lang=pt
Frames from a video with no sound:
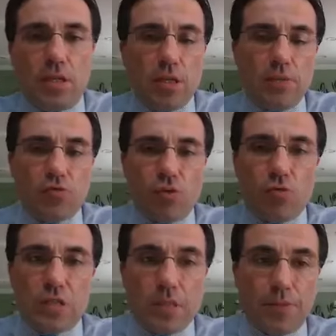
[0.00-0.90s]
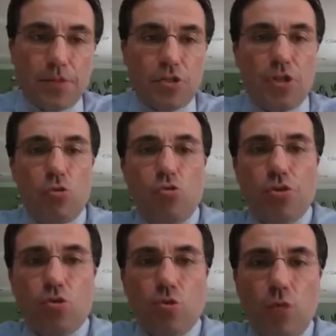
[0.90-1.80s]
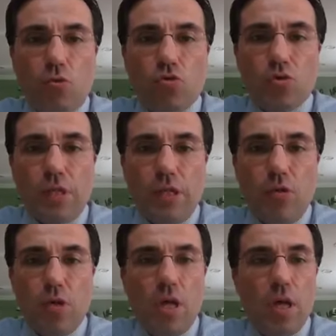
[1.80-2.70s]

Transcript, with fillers: iremos ver um exemplo nas Escrituras, qual o conselho